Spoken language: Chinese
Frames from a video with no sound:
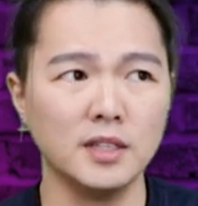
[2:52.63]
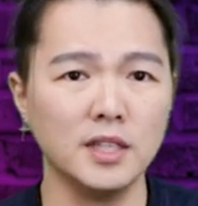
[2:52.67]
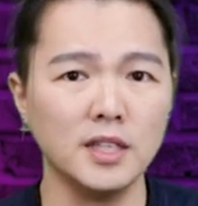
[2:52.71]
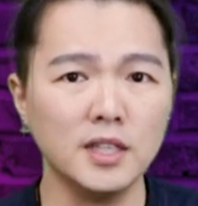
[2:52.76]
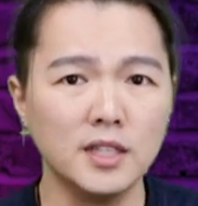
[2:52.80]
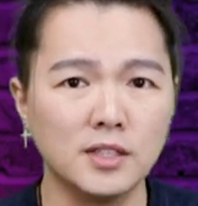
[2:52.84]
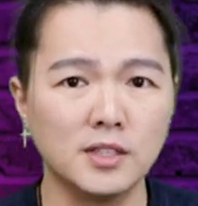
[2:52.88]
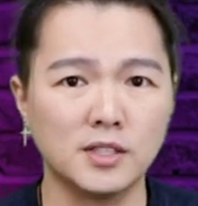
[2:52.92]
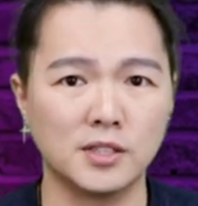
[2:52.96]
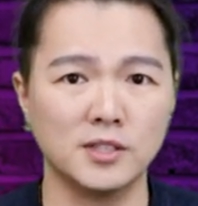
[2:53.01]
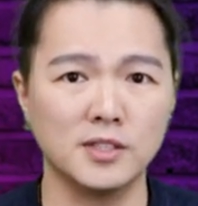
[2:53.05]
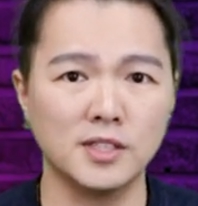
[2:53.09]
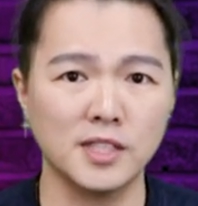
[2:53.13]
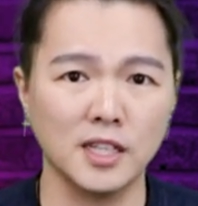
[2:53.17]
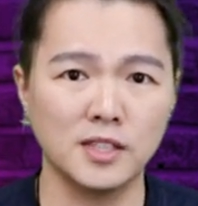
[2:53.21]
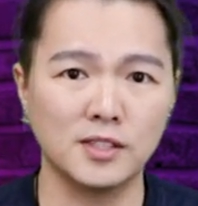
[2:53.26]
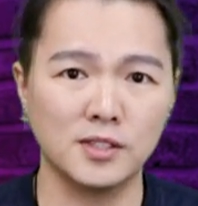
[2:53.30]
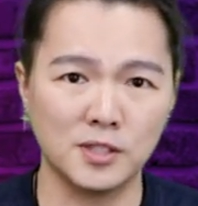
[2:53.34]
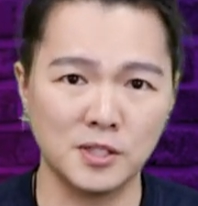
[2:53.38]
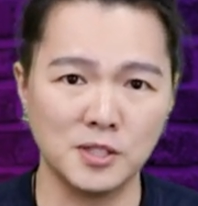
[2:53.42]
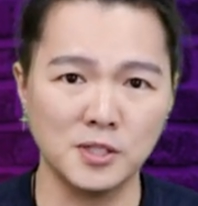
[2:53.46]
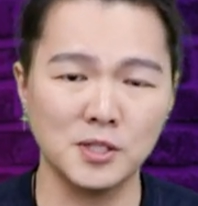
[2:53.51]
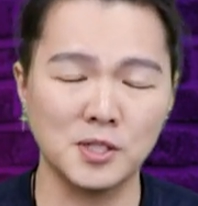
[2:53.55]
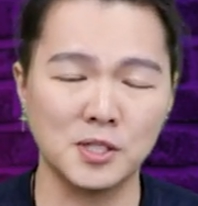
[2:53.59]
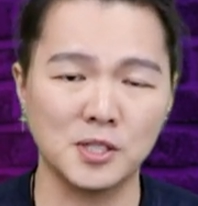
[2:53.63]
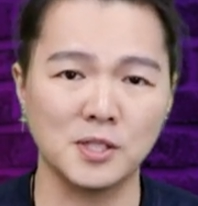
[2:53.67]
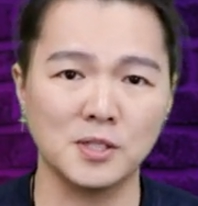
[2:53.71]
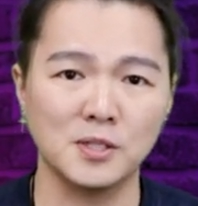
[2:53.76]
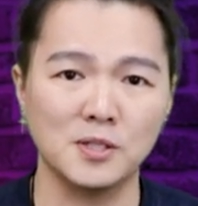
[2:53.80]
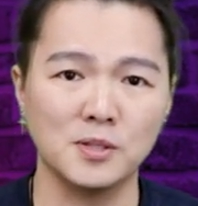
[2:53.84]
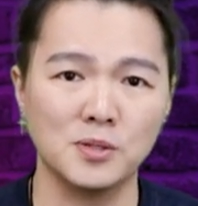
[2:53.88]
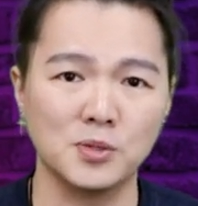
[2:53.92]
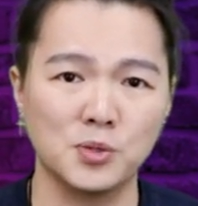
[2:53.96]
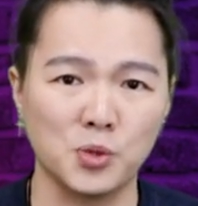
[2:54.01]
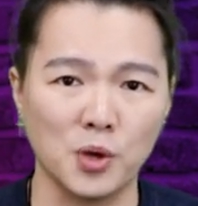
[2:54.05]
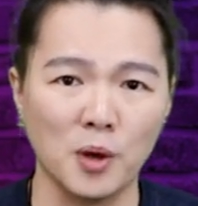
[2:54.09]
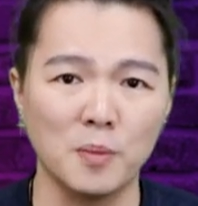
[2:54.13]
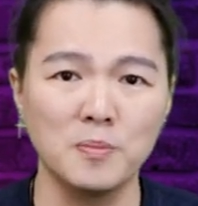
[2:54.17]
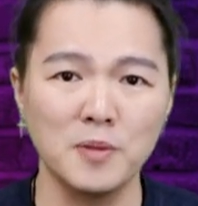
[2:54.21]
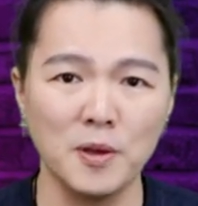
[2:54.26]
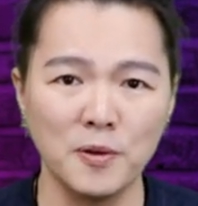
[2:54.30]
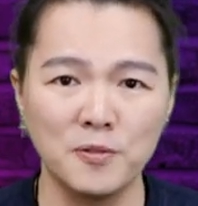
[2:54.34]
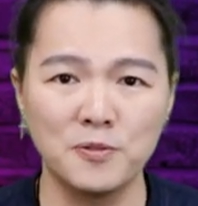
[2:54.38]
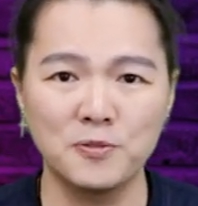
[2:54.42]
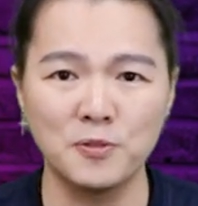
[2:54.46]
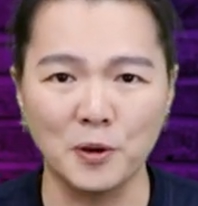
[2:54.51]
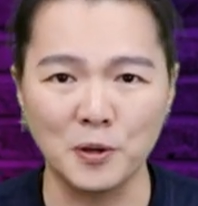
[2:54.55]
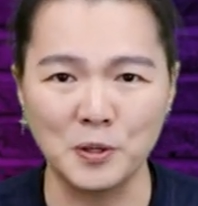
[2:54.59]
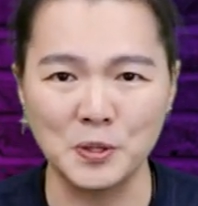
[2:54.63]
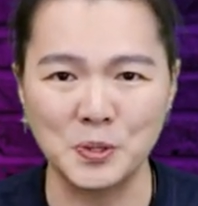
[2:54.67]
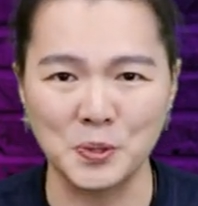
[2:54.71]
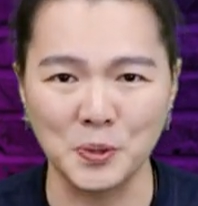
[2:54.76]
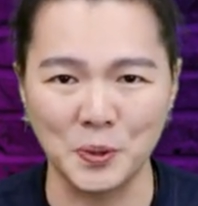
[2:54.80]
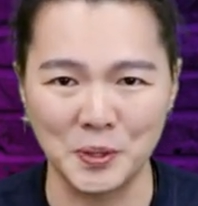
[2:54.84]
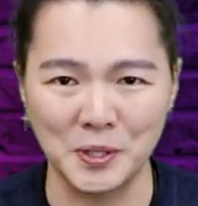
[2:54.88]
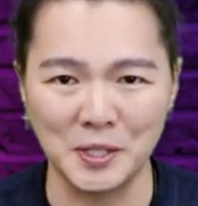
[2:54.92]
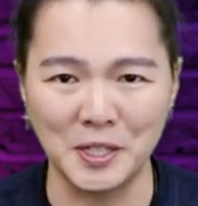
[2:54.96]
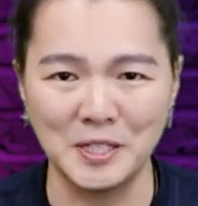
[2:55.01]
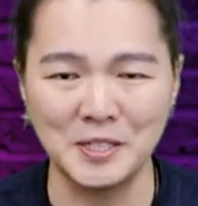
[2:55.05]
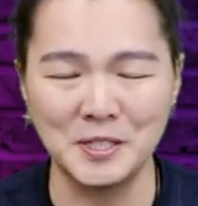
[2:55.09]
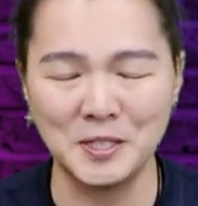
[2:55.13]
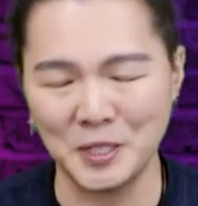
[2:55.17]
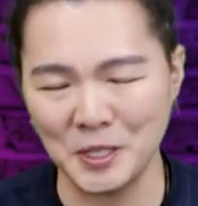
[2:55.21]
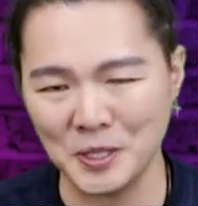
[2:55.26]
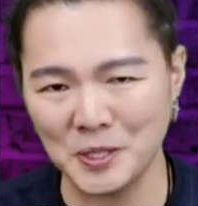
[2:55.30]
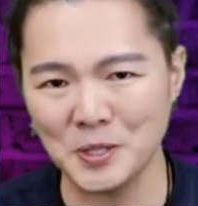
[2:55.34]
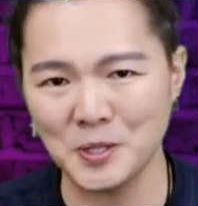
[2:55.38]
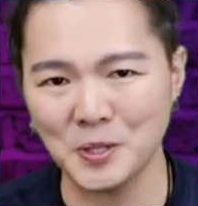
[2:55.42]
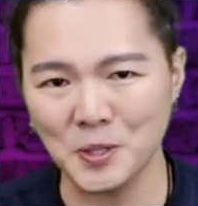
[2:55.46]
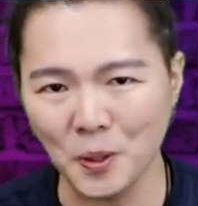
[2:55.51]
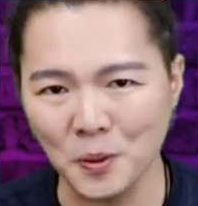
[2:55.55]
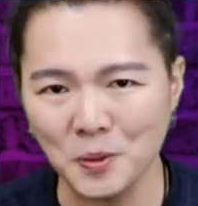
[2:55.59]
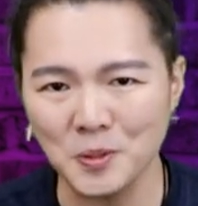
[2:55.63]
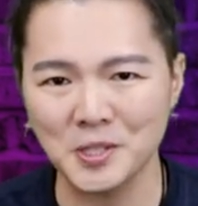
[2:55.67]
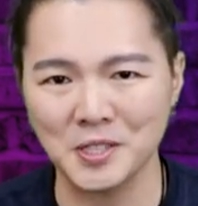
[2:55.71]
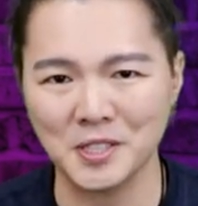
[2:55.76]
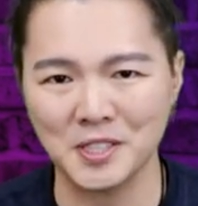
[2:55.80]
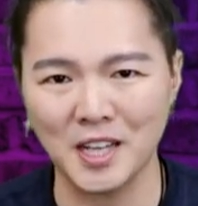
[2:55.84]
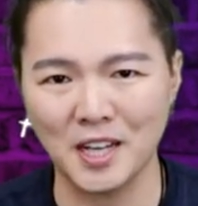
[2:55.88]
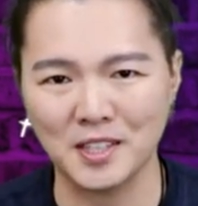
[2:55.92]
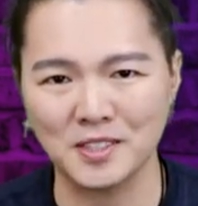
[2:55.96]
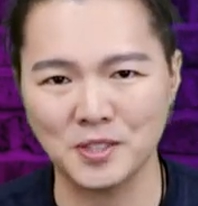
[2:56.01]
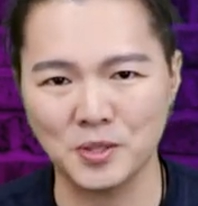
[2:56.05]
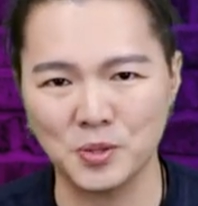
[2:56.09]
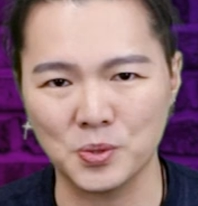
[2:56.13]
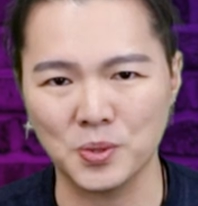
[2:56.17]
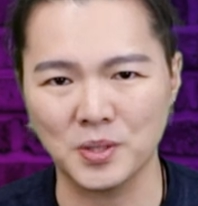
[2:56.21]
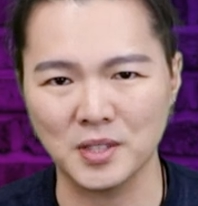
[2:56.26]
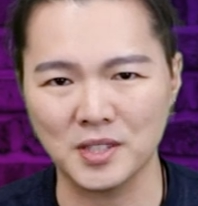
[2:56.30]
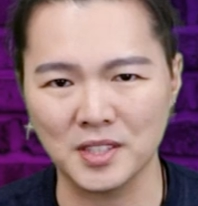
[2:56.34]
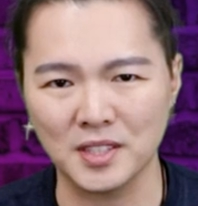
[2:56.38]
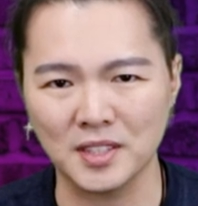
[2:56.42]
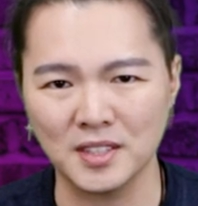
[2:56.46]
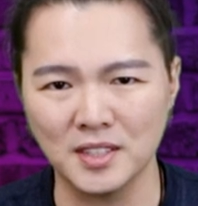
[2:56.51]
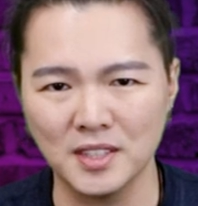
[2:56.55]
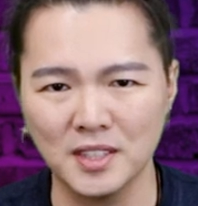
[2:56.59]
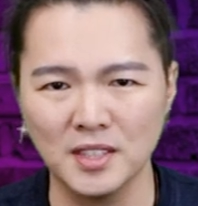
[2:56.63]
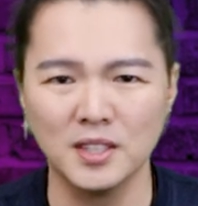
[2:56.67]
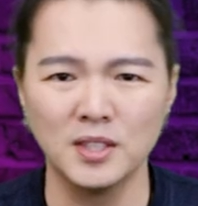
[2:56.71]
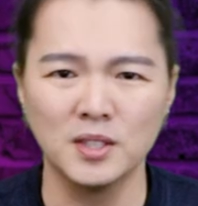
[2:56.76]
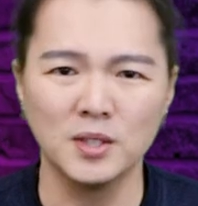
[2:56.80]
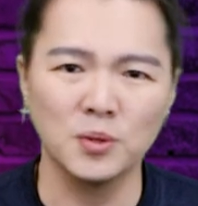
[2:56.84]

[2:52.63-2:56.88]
一直在支持全面封锁的人，其实都这个样子觉得。